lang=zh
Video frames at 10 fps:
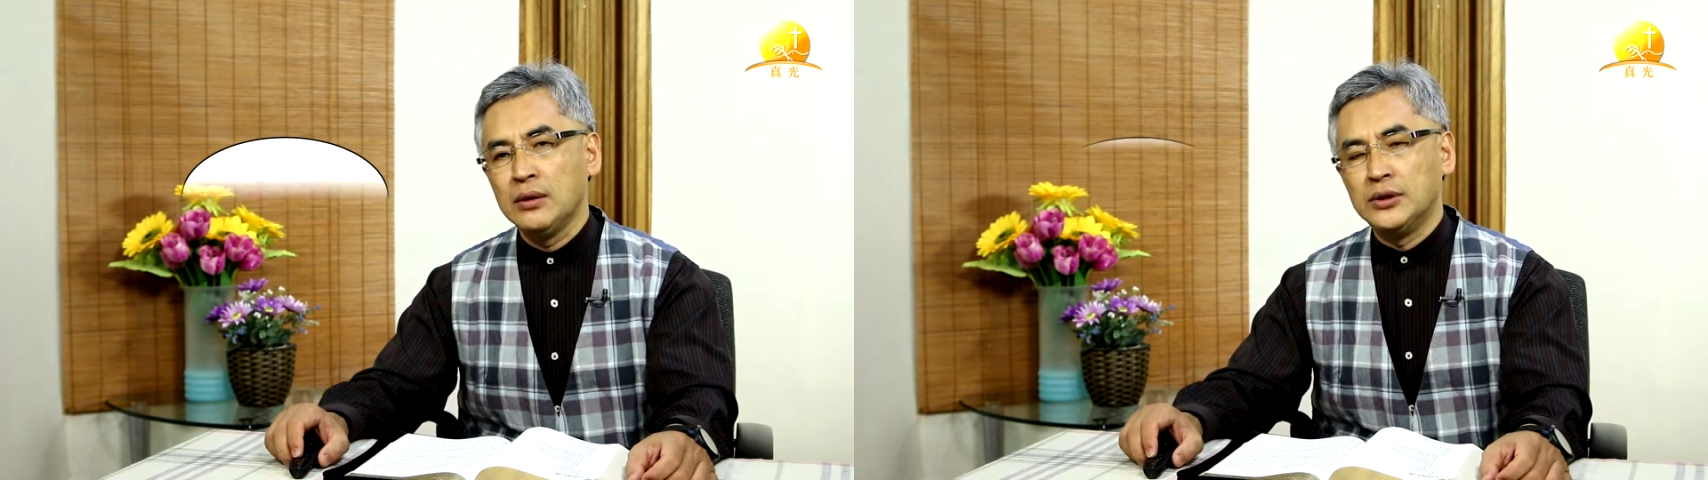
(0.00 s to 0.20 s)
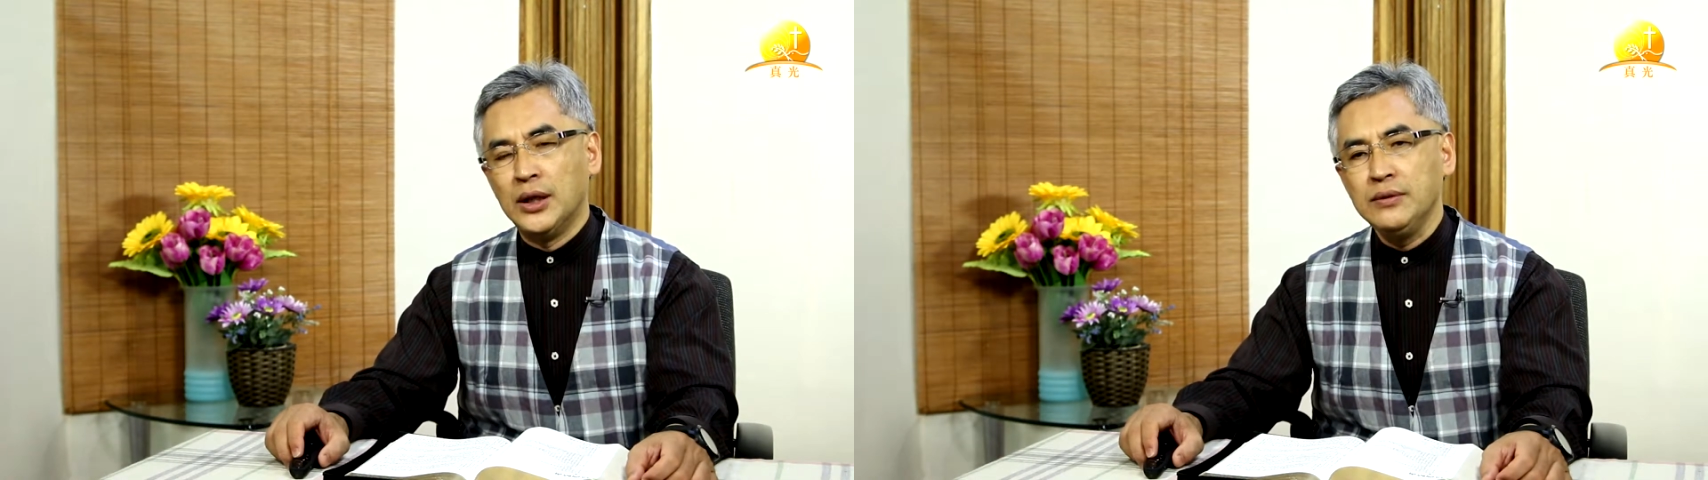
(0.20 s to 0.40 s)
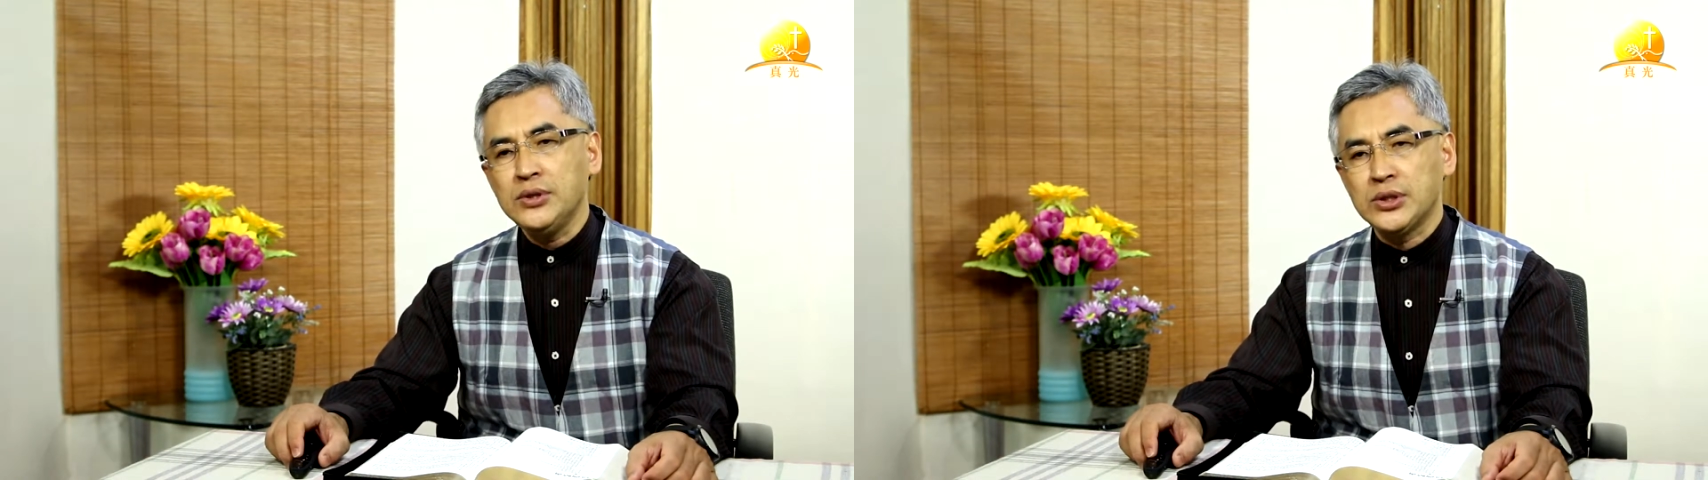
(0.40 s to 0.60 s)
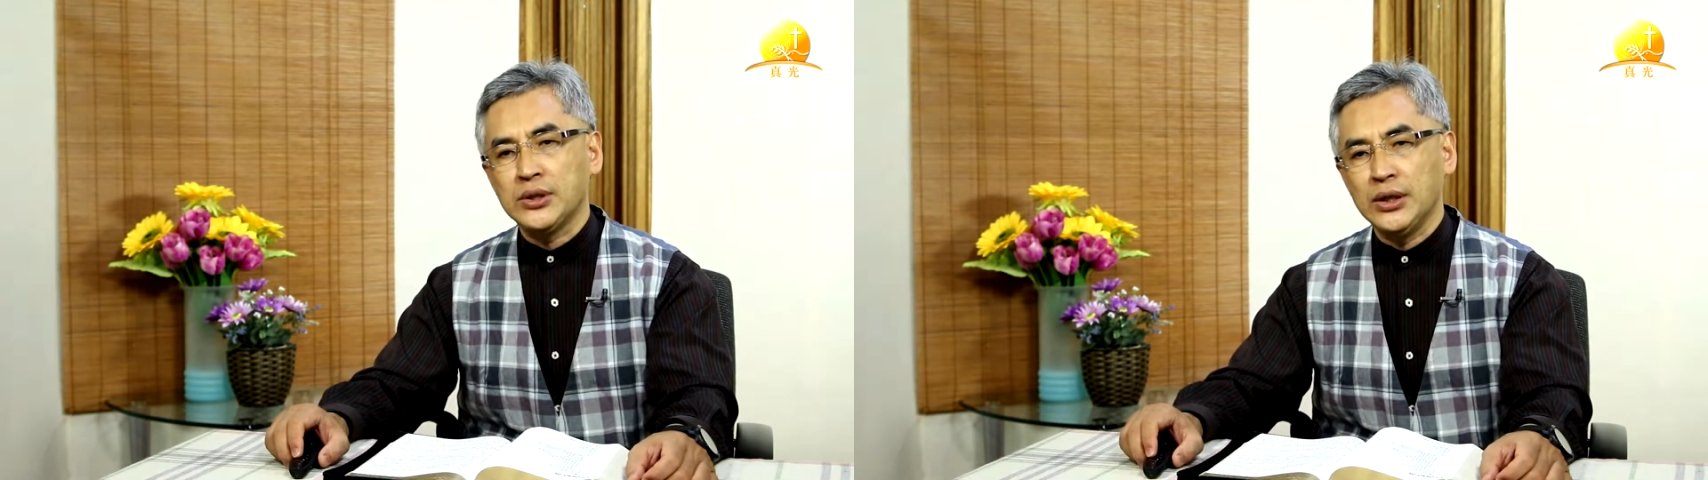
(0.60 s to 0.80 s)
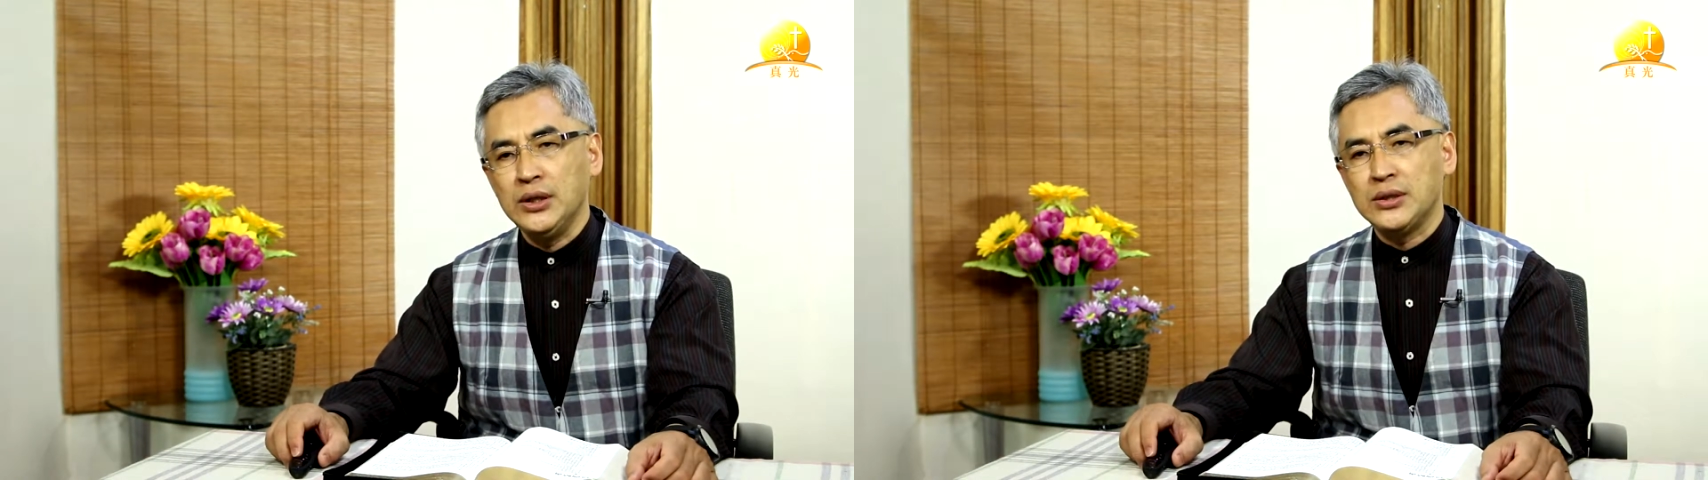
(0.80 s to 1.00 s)
人子
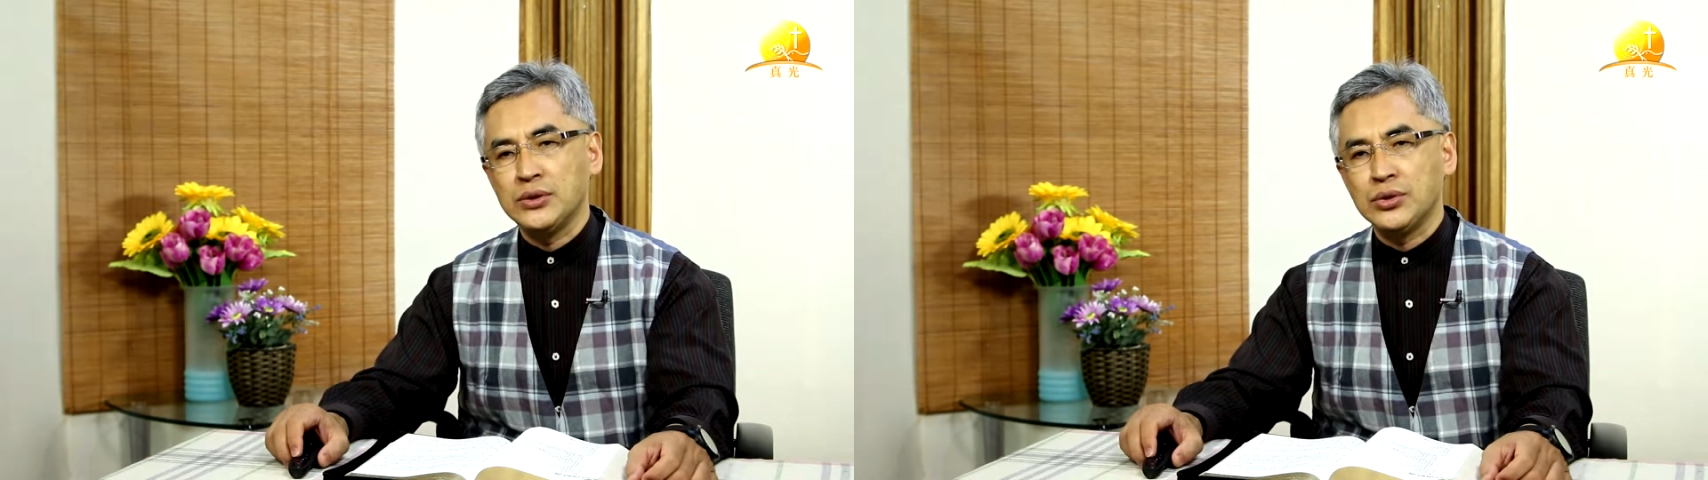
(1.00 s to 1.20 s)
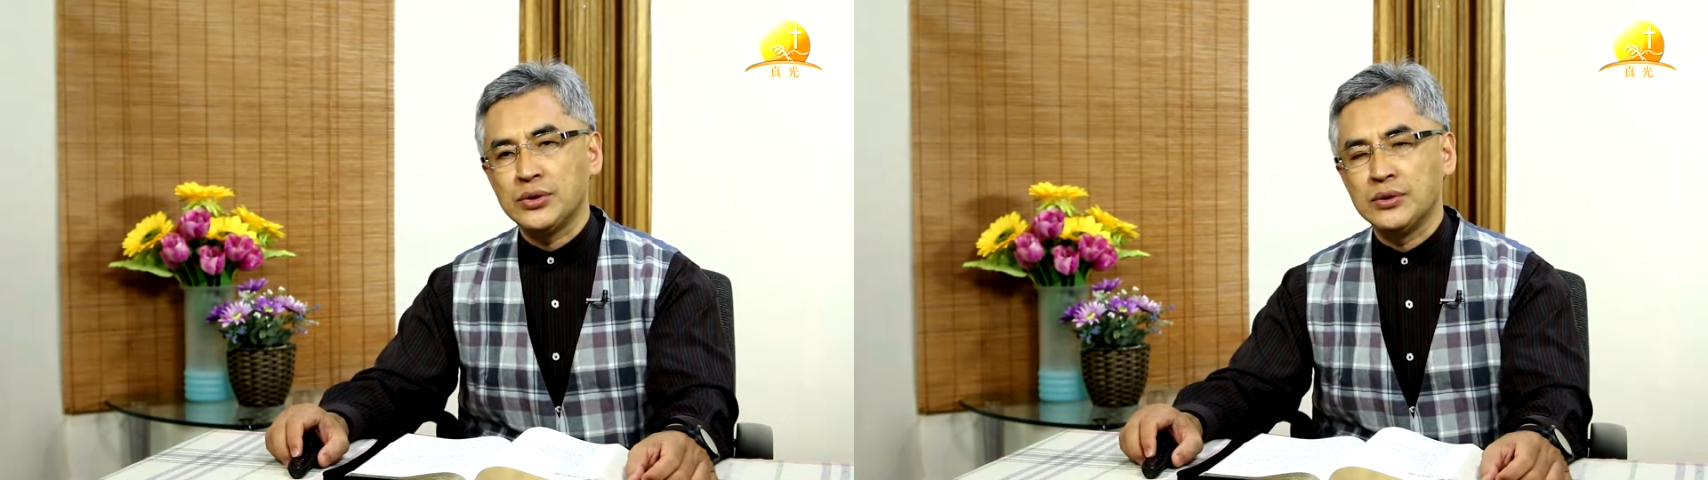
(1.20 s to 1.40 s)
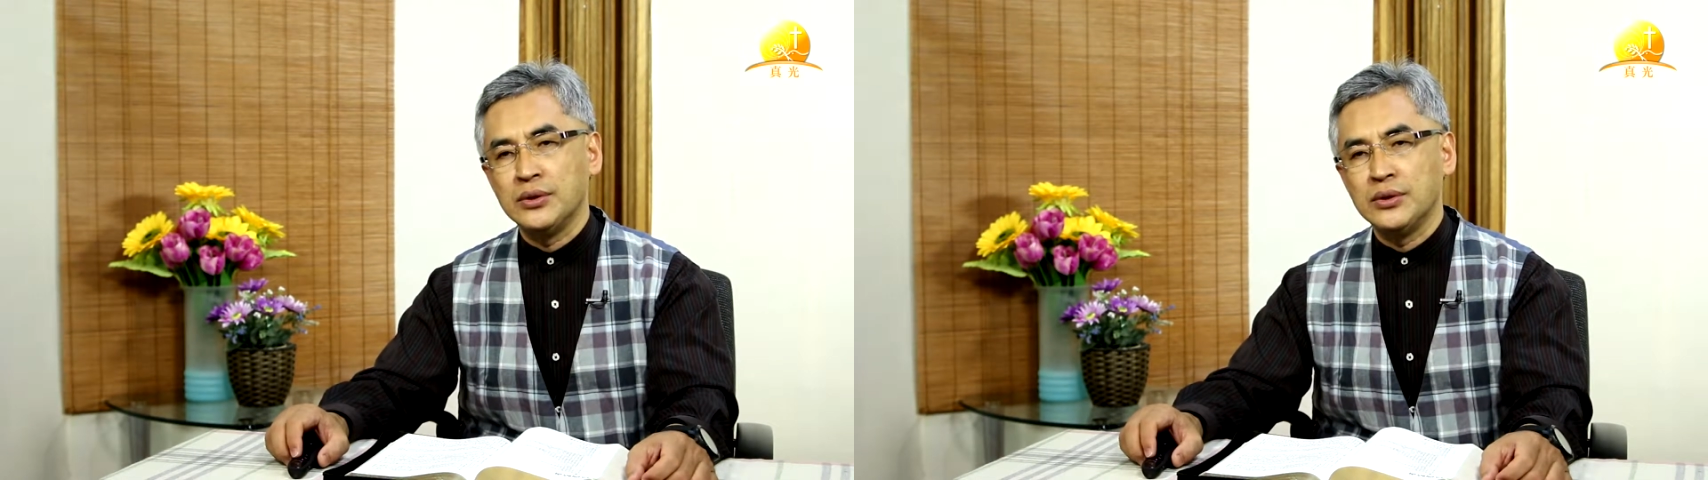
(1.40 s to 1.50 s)
的意思就是